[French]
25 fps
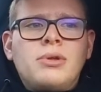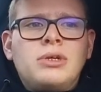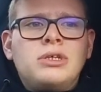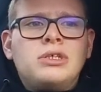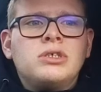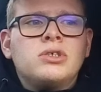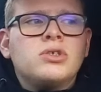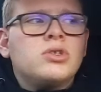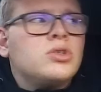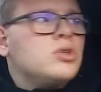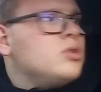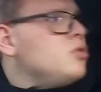
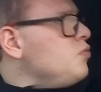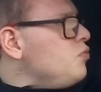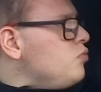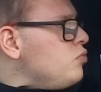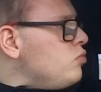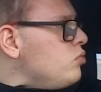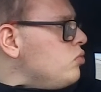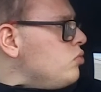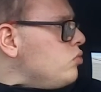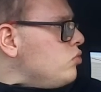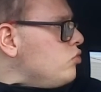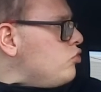Et euh,
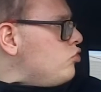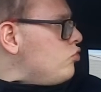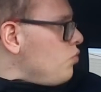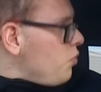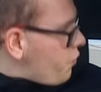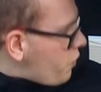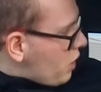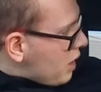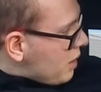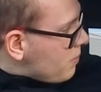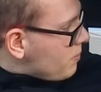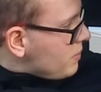je
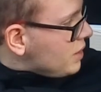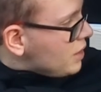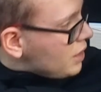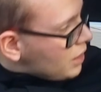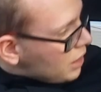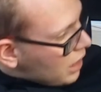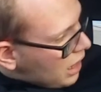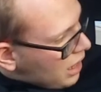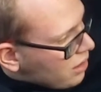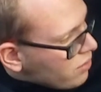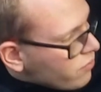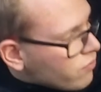vous ferai un
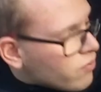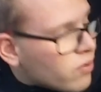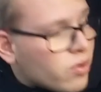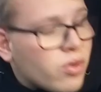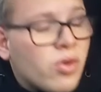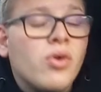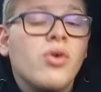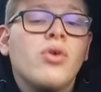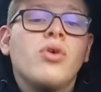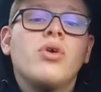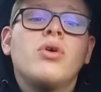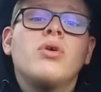mini live
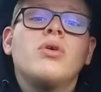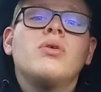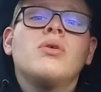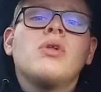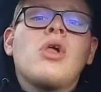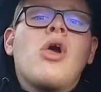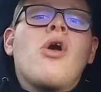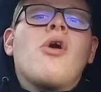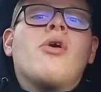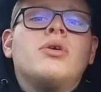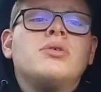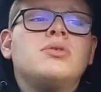euh,
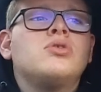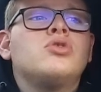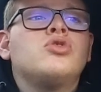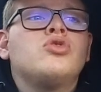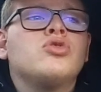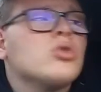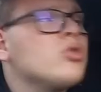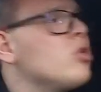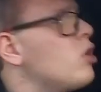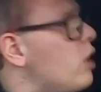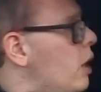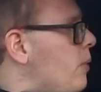le
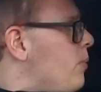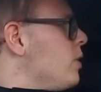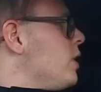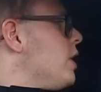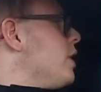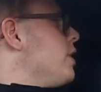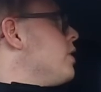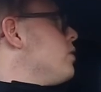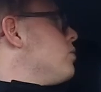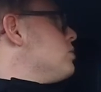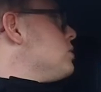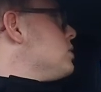jour de la
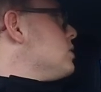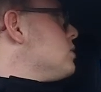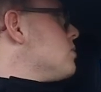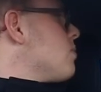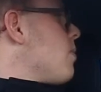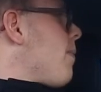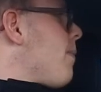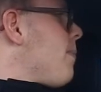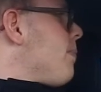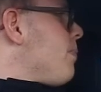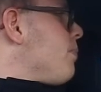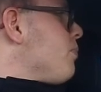bonne année aussi.
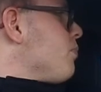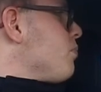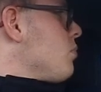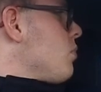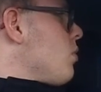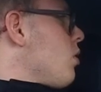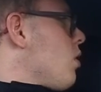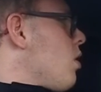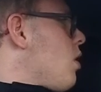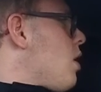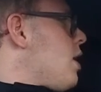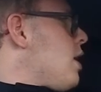
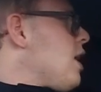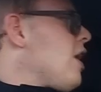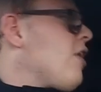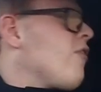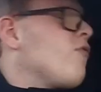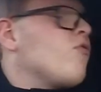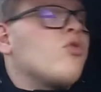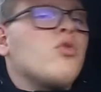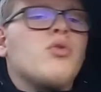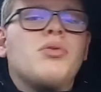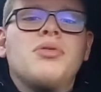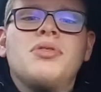Un
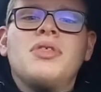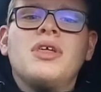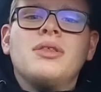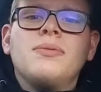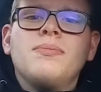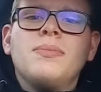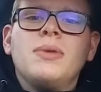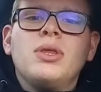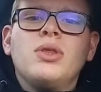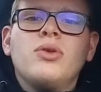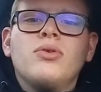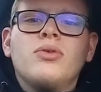live de
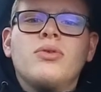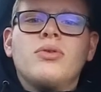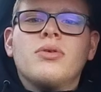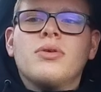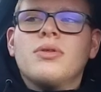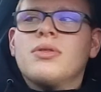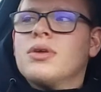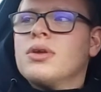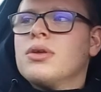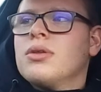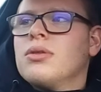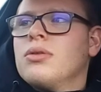7 minutes,
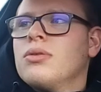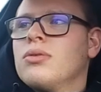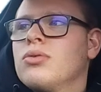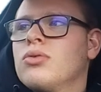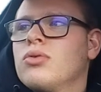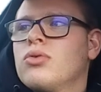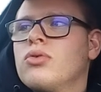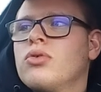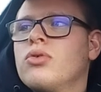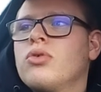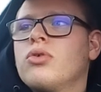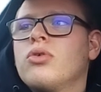
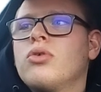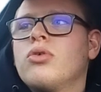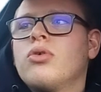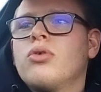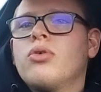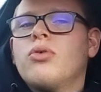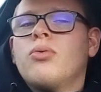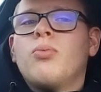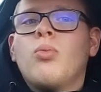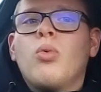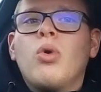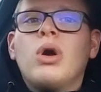de,
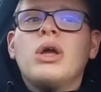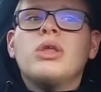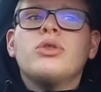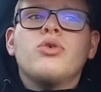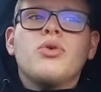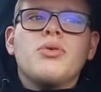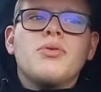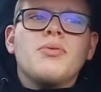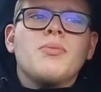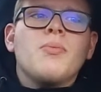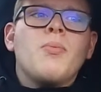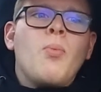euh, moins,
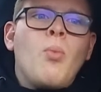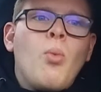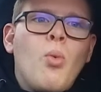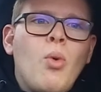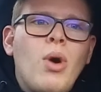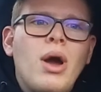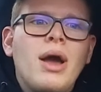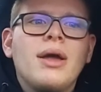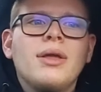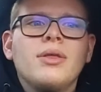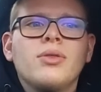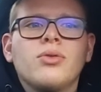de,
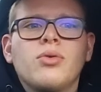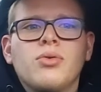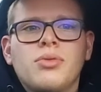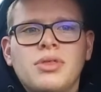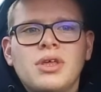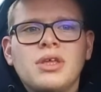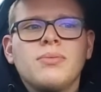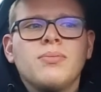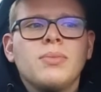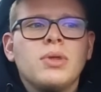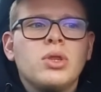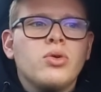moins de
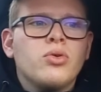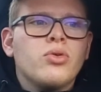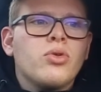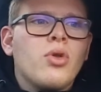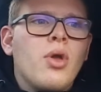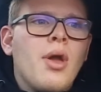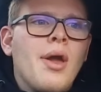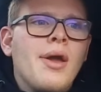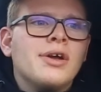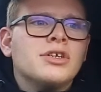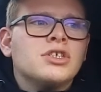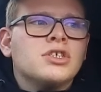7 minutes.
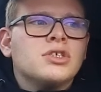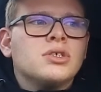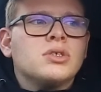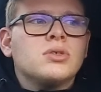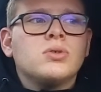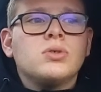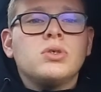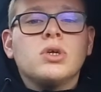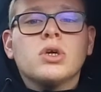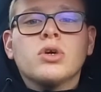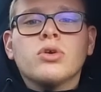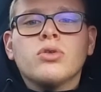
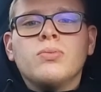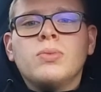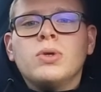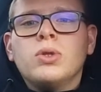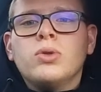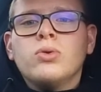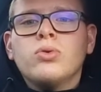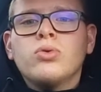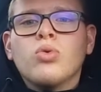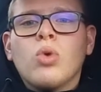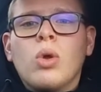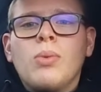C'est-à-dire une
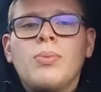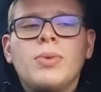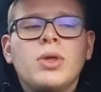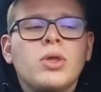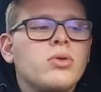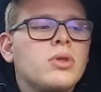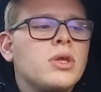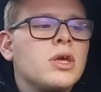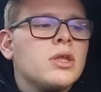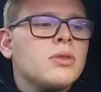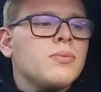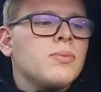minute, 3
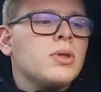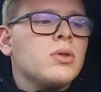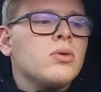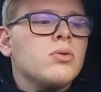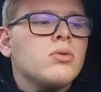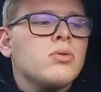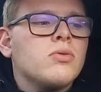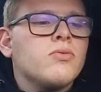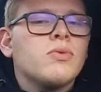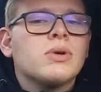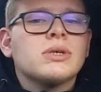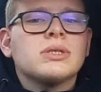minutes, 4
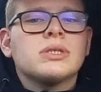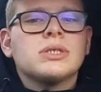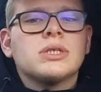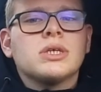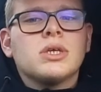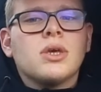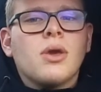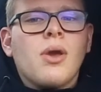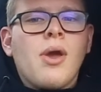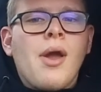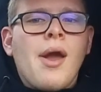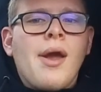minutes, voire
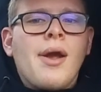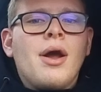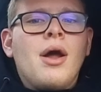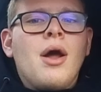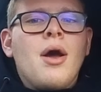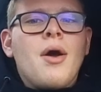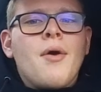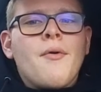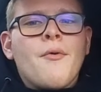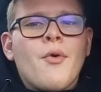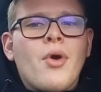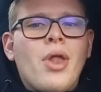5.
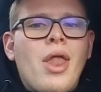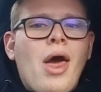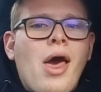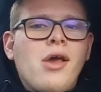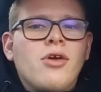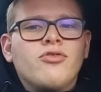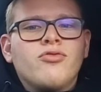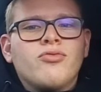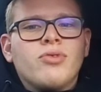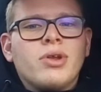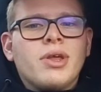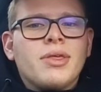Voilà,
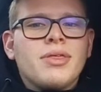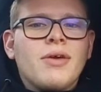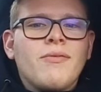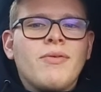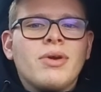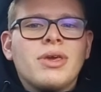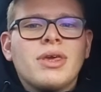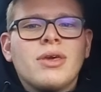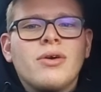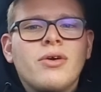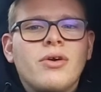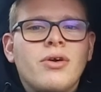je vous laisse
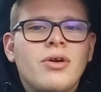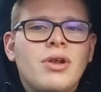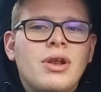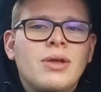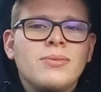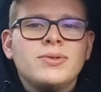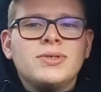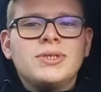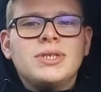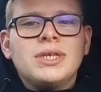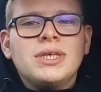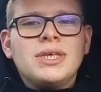avec
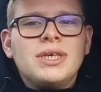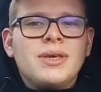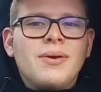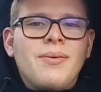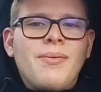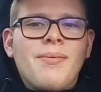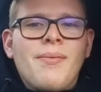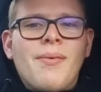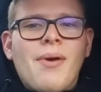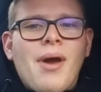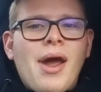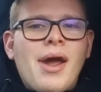la musique,
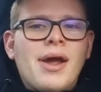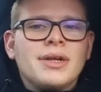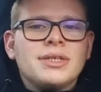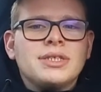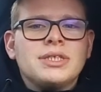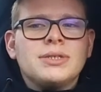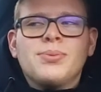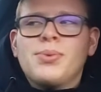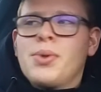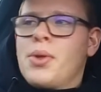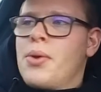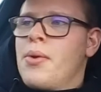un
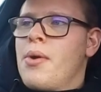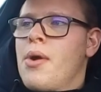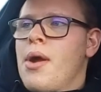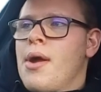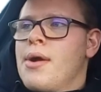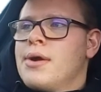petit peu,